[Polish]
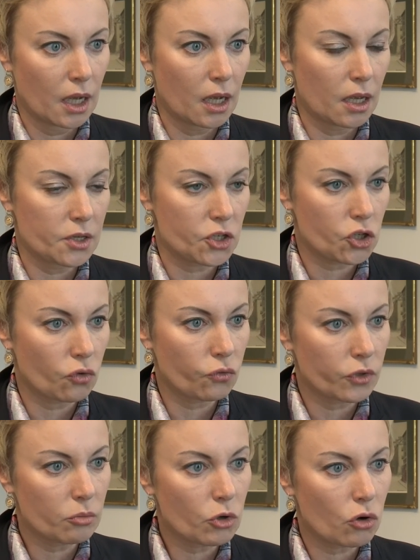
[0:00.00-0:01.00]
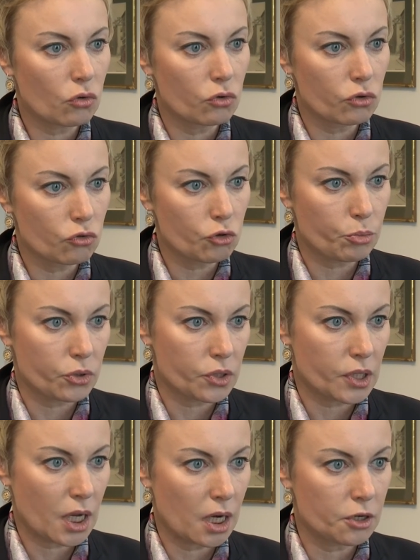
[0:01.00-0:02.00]
E, zresztą w tym roku już
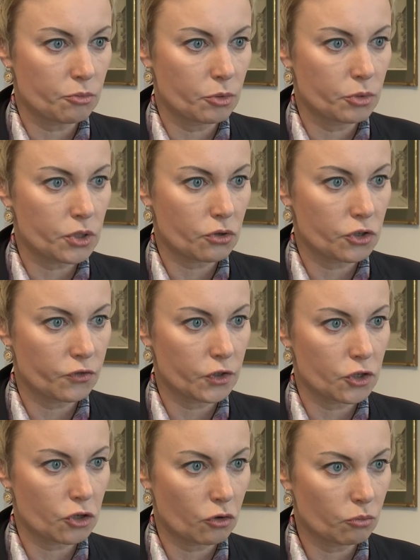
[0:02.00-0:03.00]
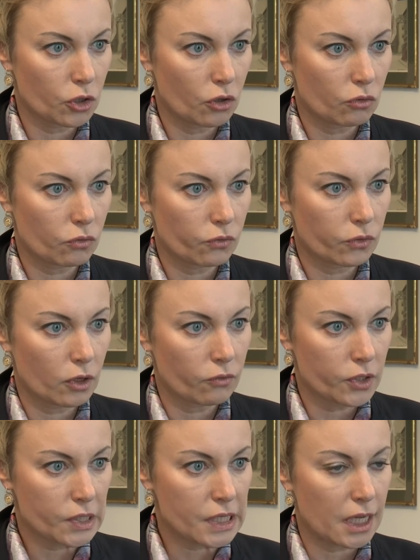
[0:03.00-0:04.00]
pozyskaliśmy blisko 90 milionów
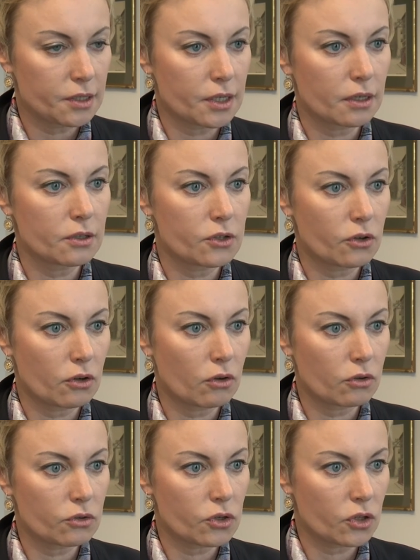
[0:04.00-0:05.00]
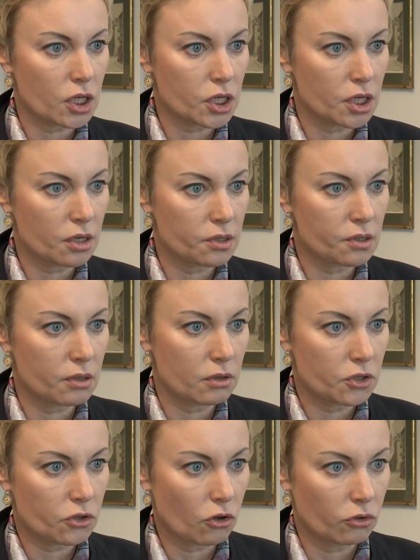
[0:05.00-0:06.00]
nowych zleceń, co, co też jest
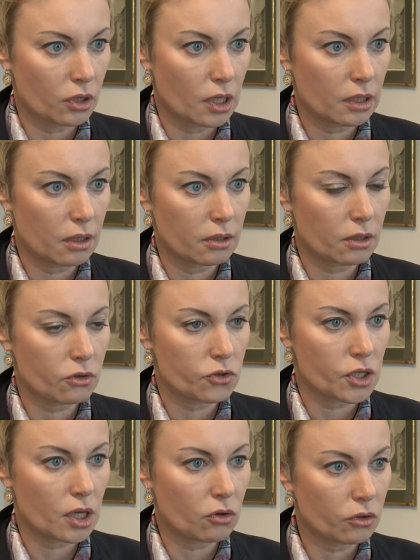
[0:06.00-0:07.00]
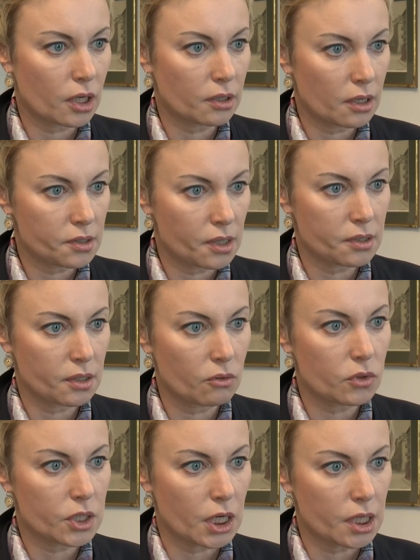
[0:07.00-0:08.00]
istotne, dlatego że ta kontraktacja
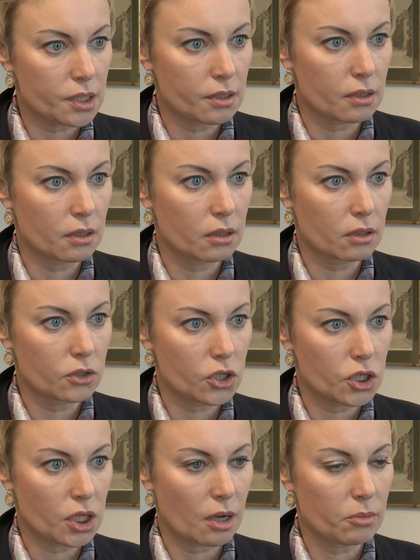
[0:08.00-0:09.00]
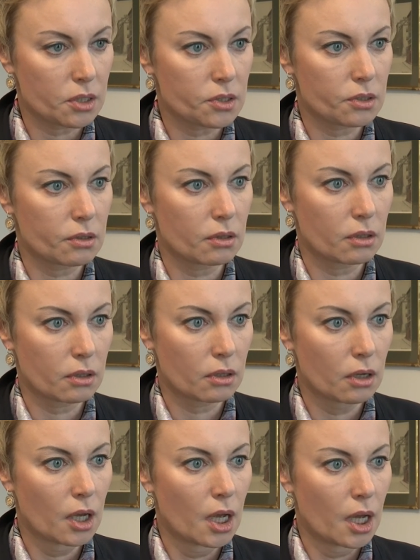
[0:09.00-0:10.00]
cały czas gdzieś tam jest Y,
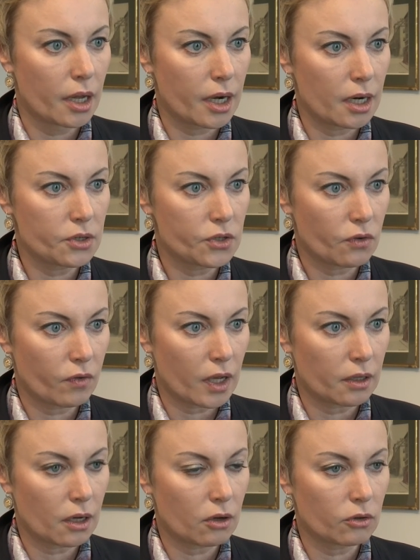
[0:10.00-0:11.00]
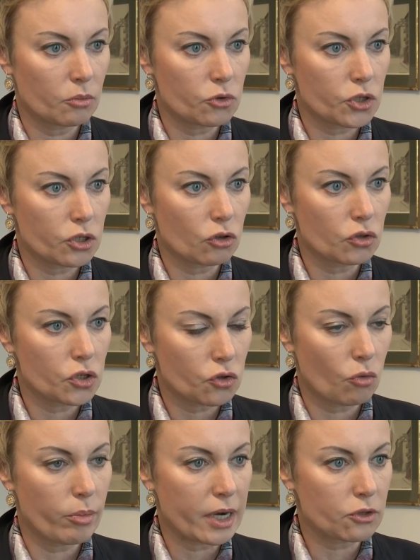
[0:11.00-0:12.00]
realizowana. Ona może, to nie
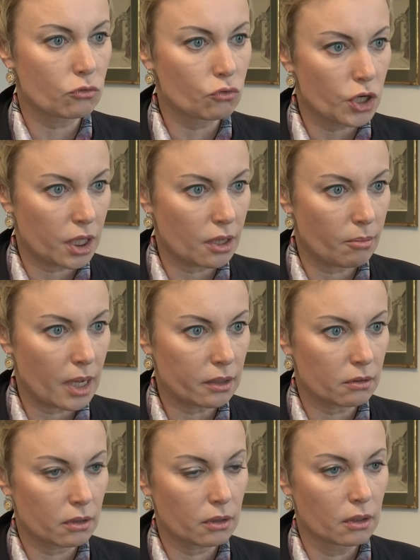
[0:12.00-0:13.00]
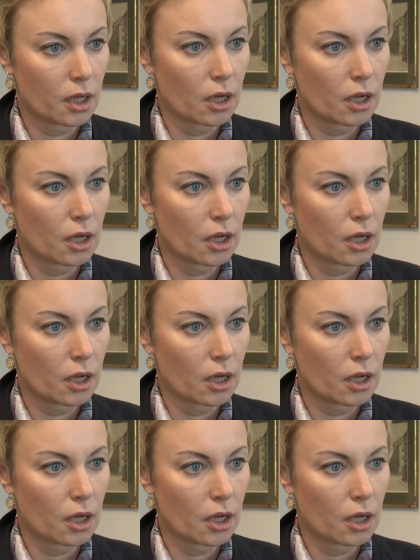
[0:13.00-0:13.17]
są bardzo duże tematy.